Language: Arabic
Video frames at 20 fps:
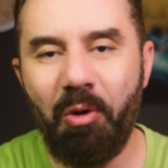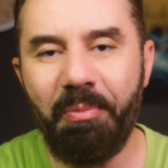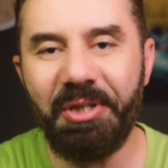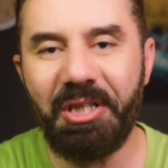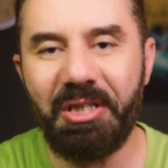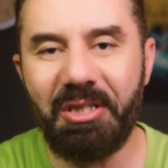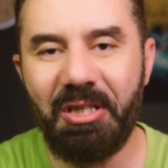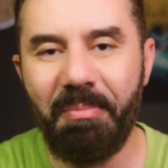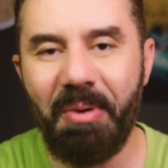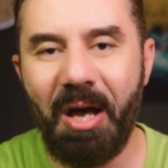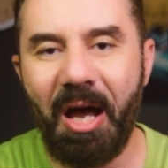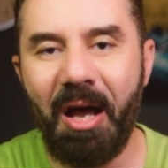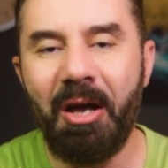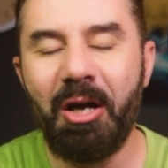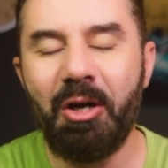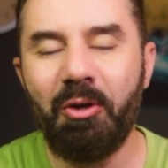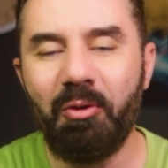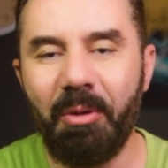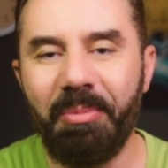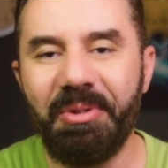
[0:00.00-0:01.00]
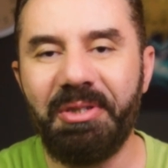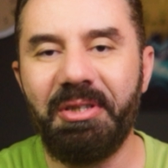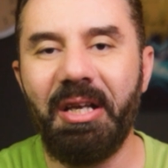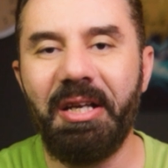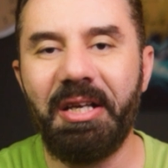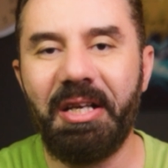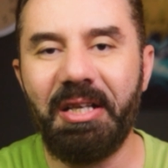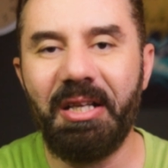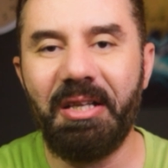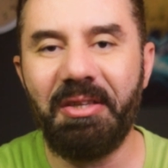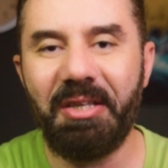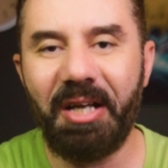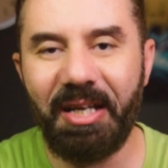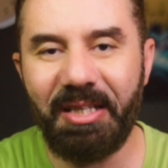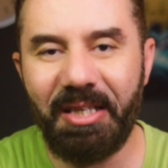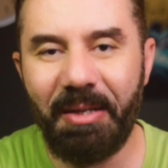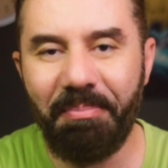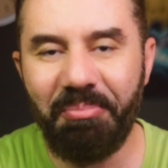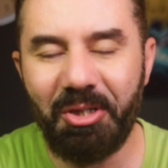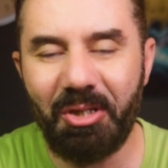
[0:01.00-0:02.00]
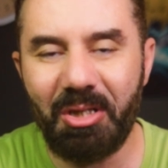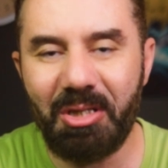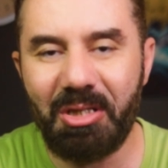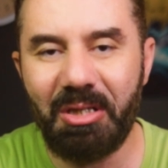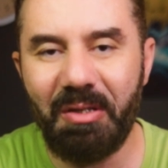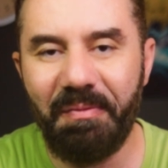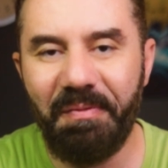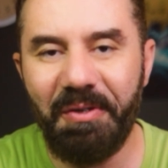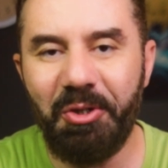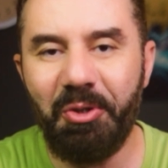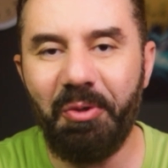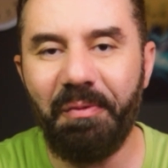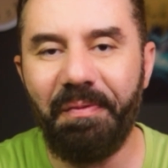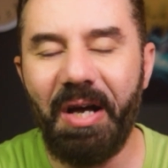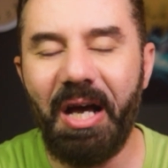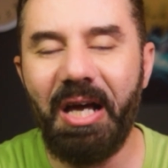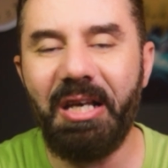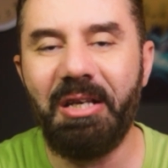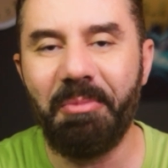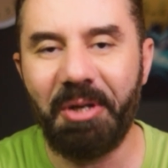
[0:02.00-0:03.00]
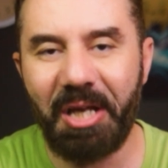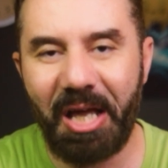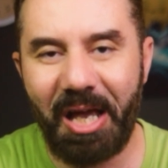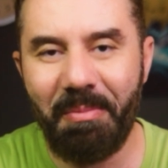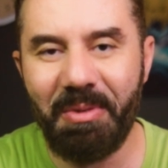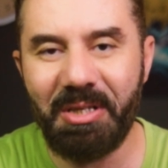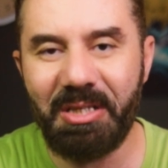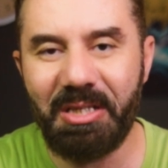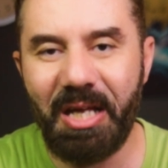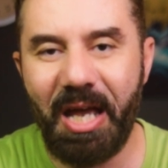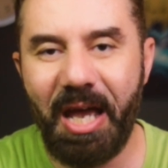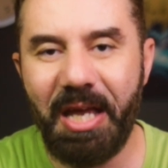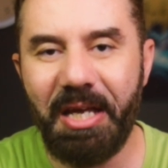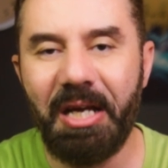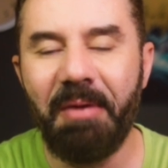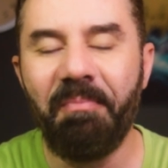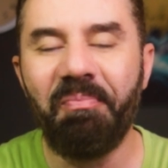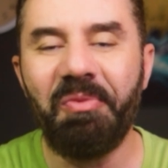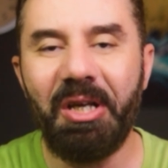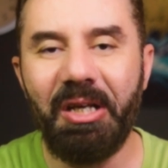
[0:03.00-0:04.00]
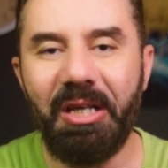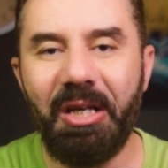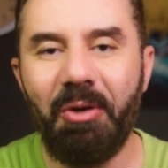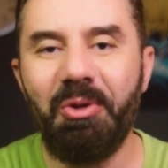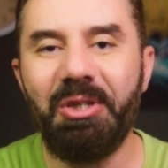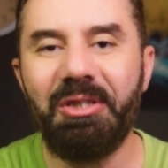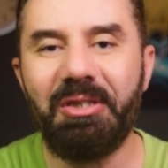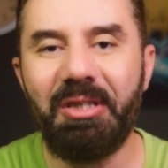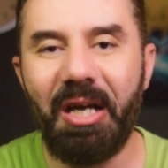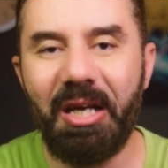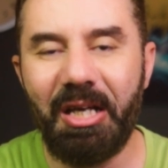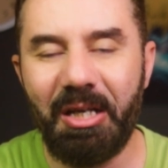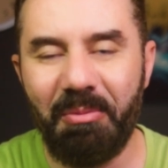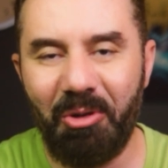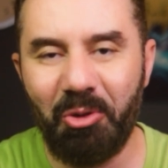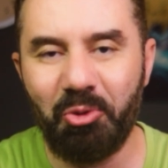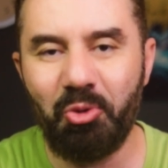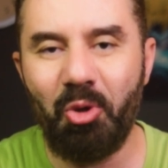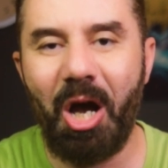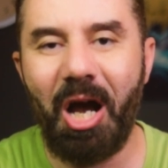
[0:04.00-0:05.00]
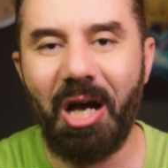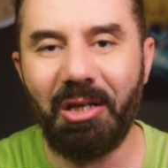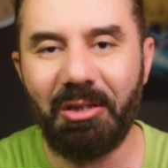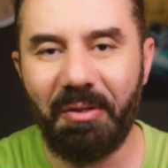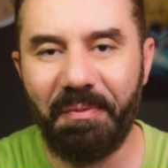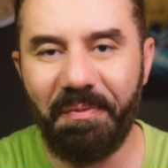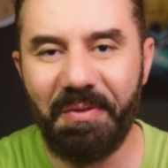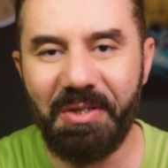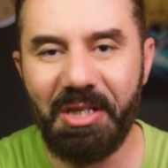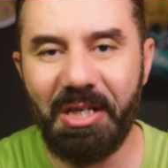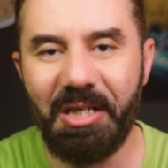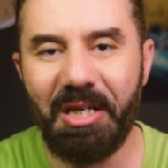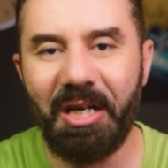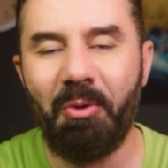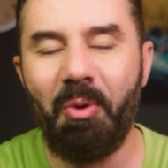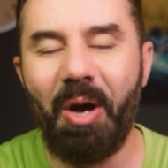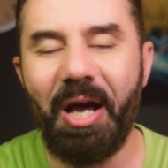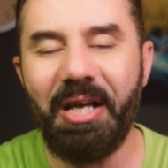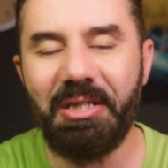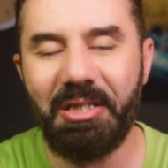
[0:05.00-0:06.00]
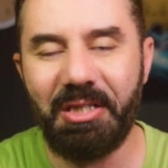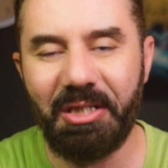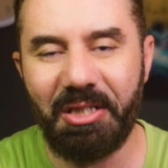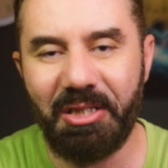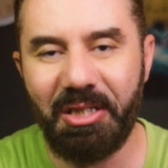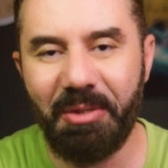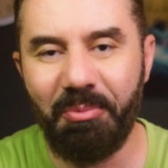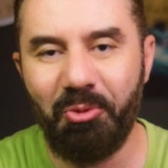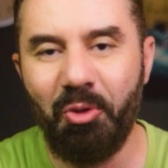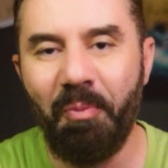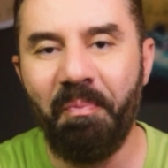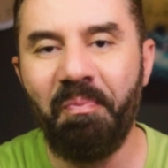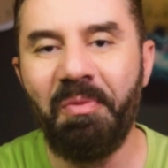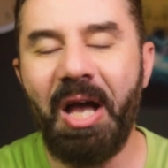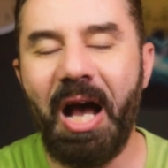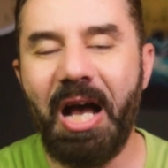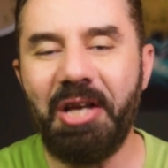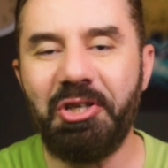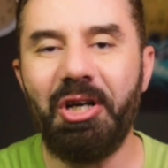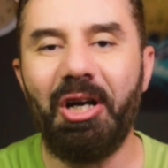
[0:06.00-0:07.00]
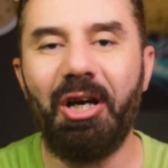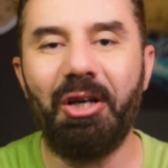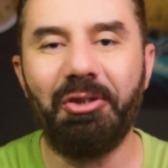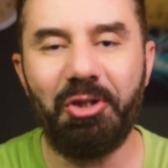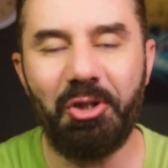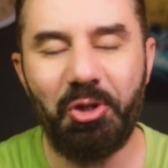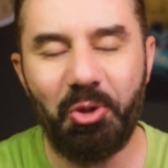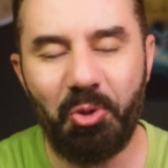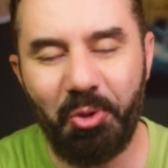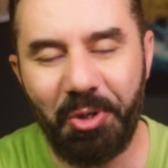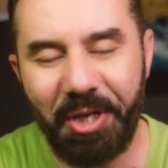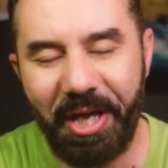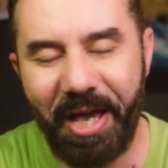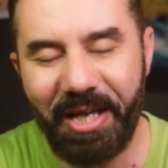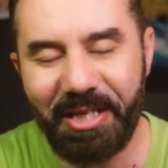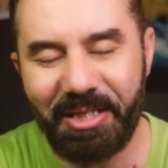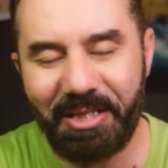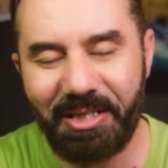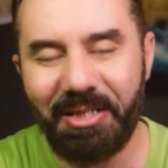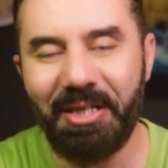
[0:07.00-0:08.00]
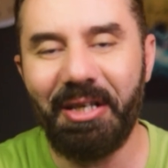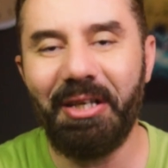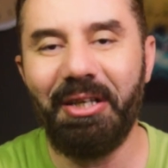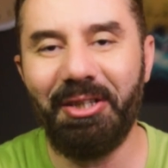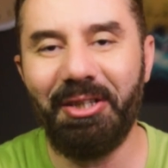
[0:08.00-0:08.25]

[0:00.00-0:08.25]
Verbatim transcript: هو بيكتبها وبالتالي كده انت كتبت نص الفيديو في اقل من خمس دقائق لو انت الموضوع حاضر في ذهنك وعايز تكتبه عشان خاطر يكون جاهز